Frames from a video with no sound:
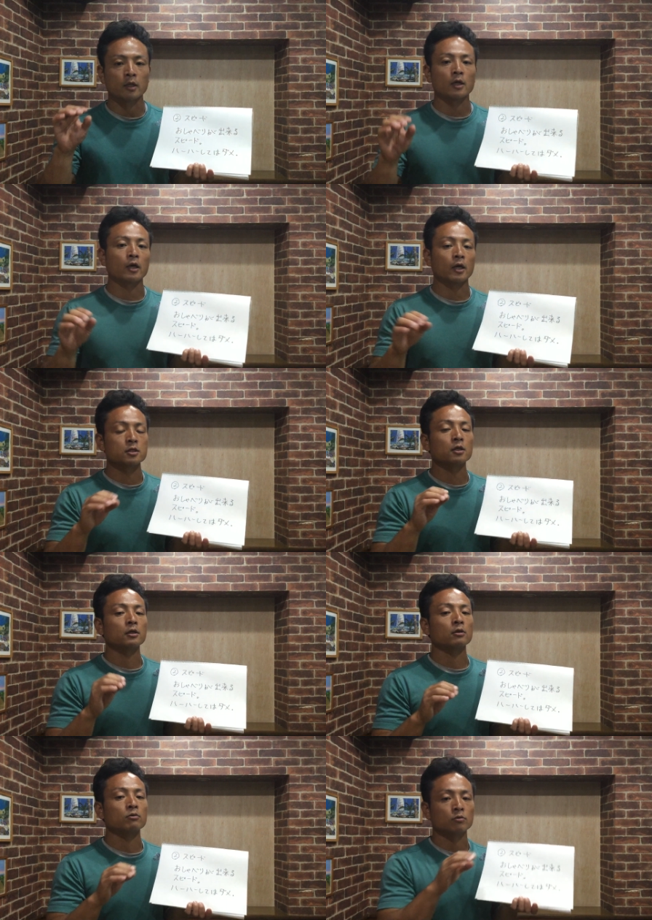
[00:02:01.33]
かで走
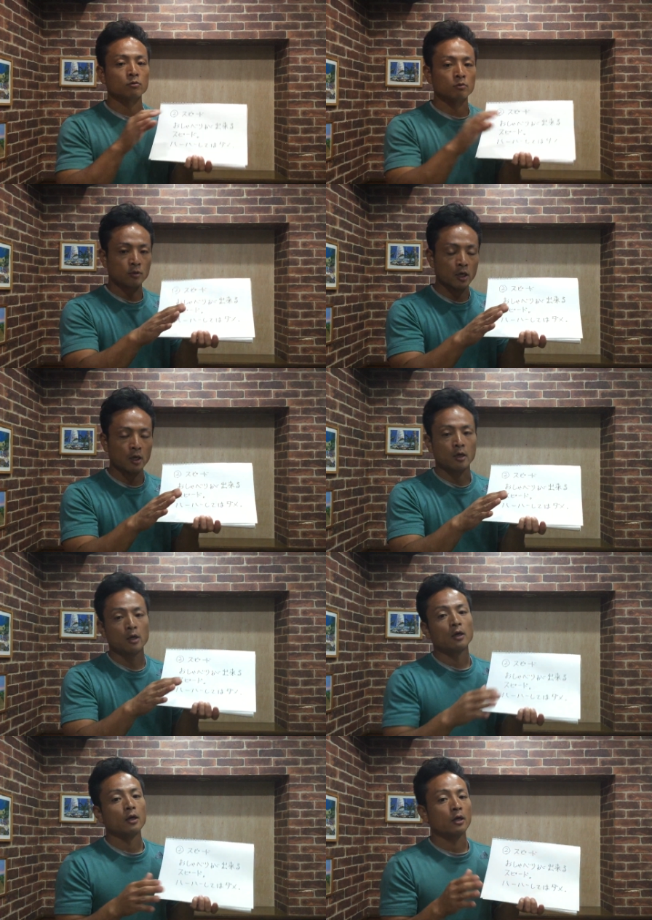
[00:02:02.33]
れているので、
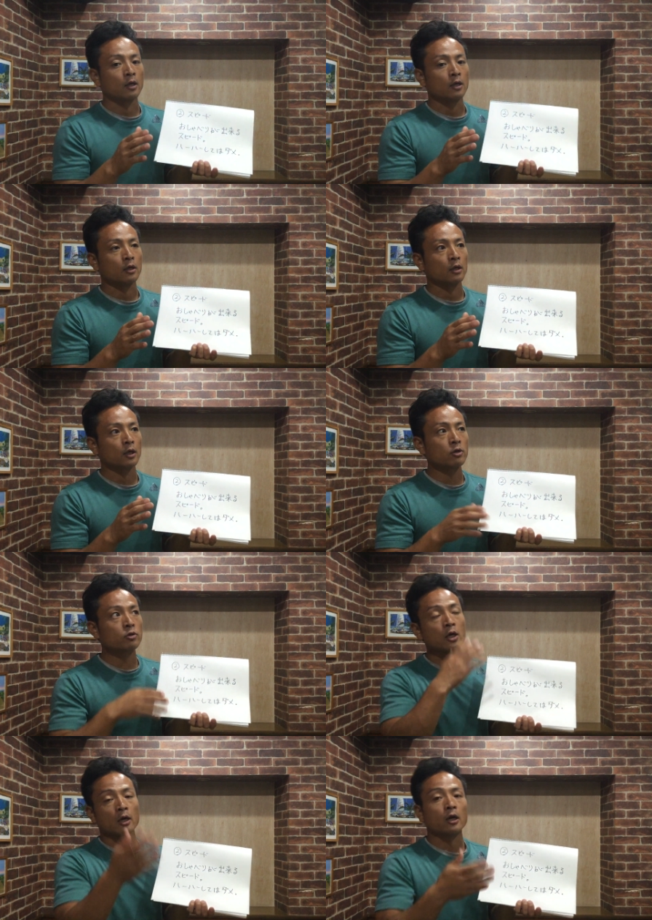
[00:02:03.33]
えー、
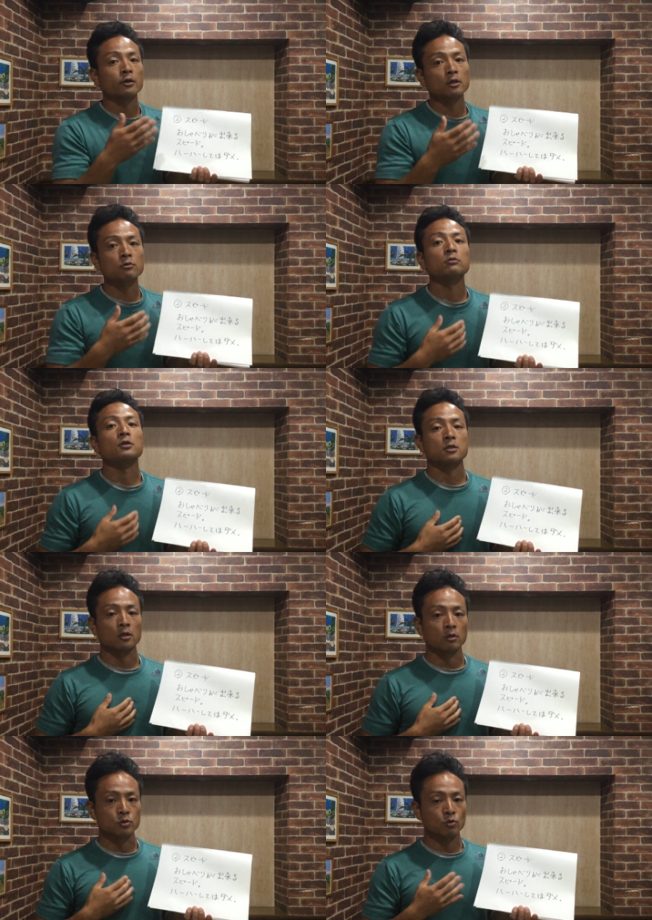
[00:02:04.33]
エネルギー源変わってくるんで
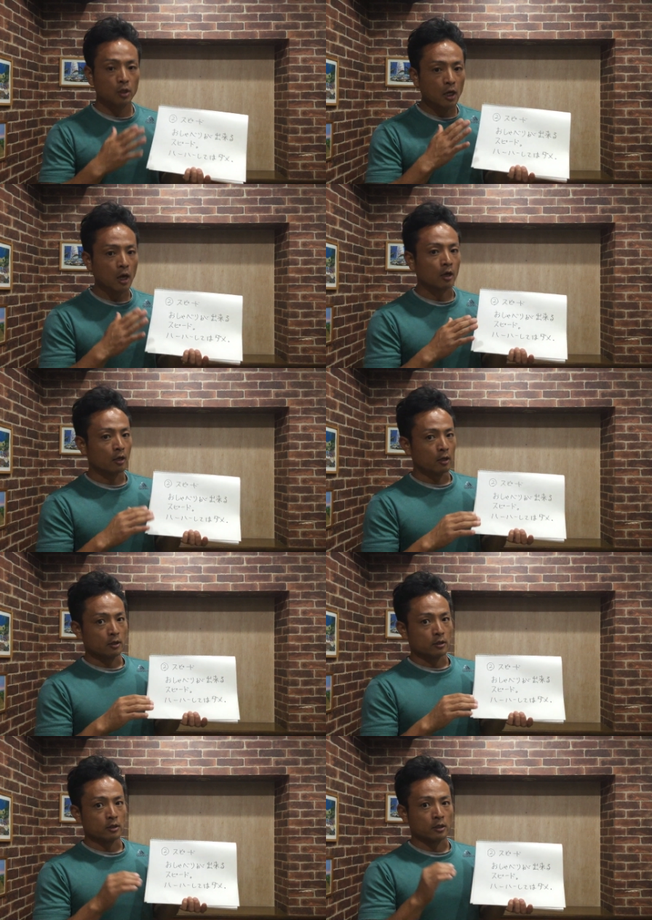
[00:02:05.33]
すけれどそれが
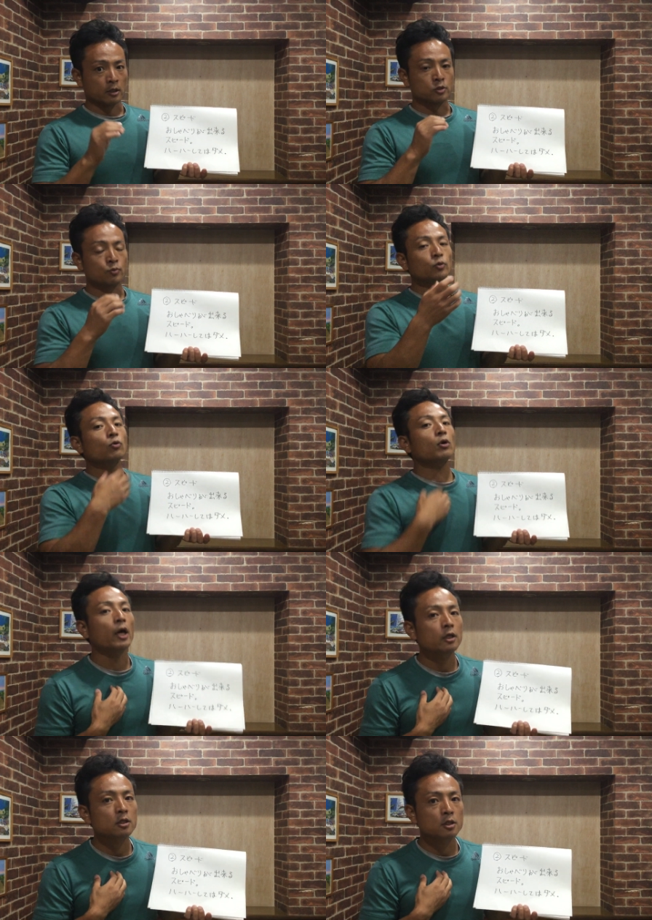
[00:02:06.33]
え自分の
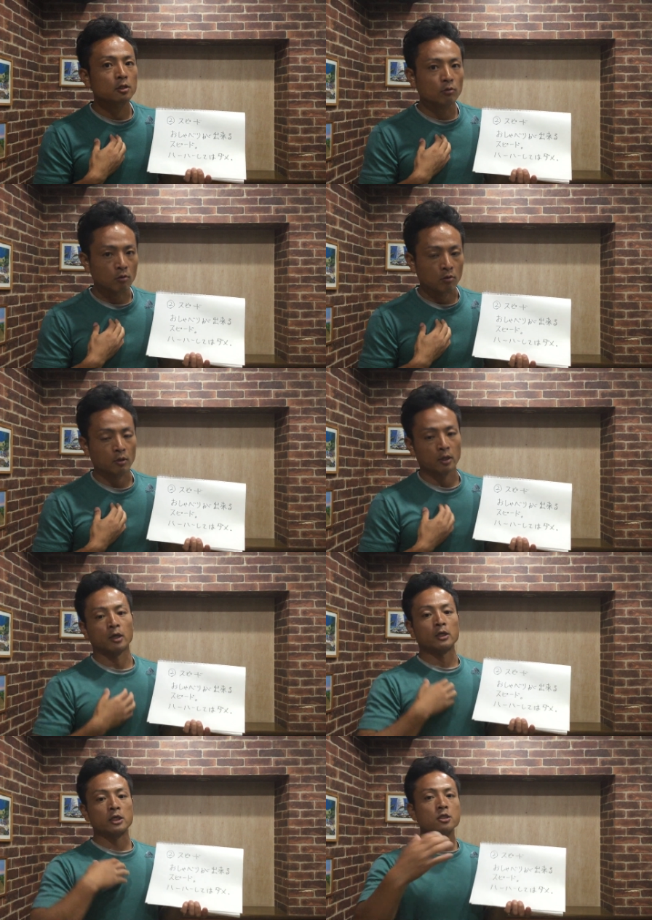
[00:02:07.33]
感じと、
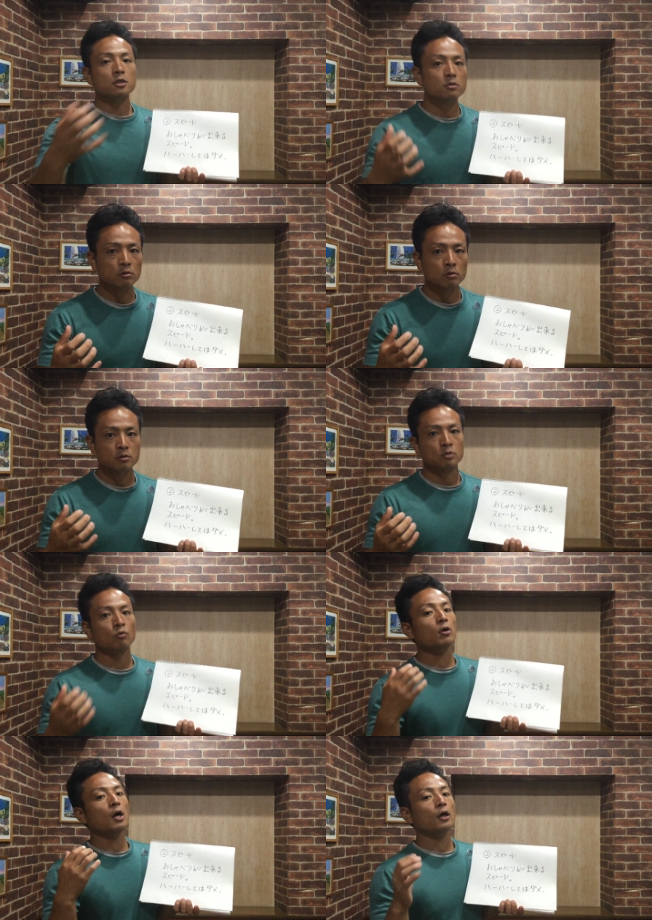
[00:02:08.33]
え一致する
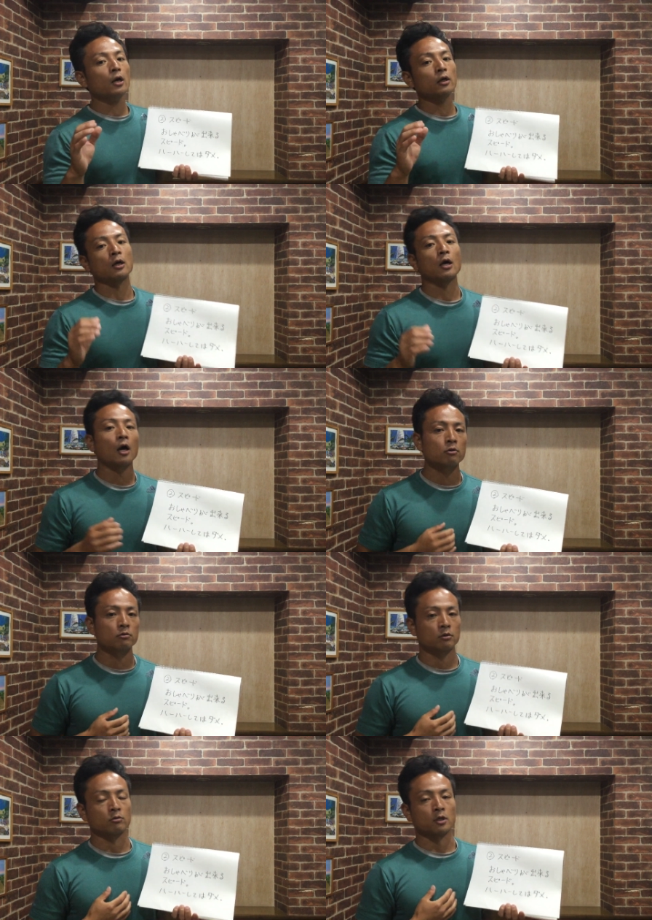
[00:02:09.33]
相関関係があ
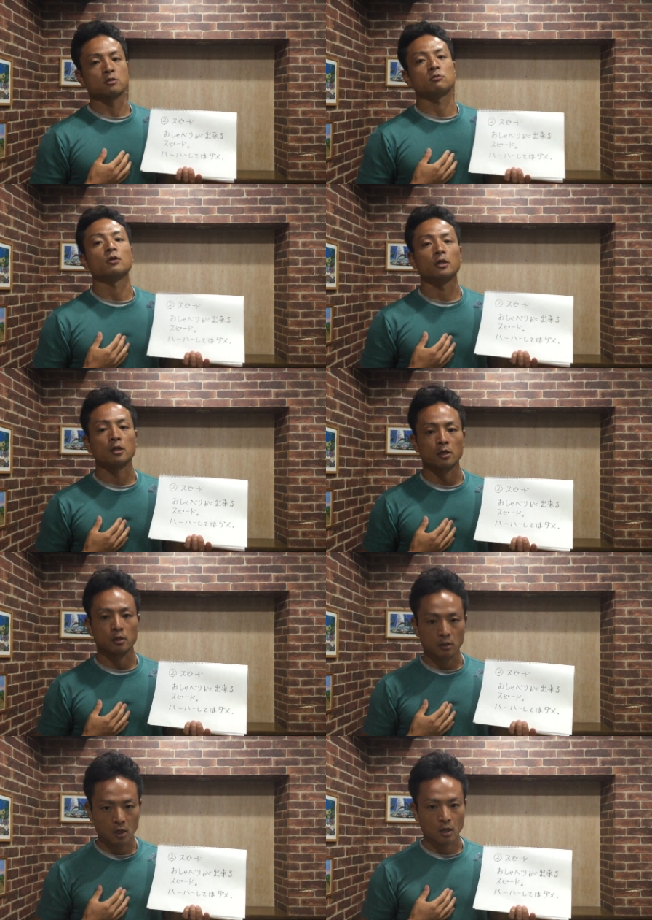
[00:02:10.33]
るっていうのが優れて
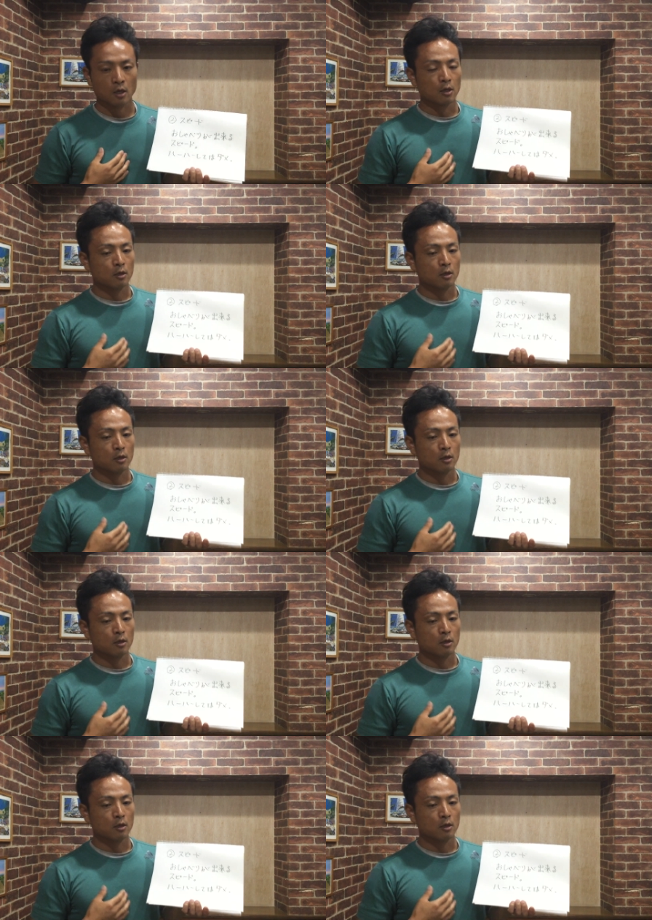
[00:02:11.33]
いて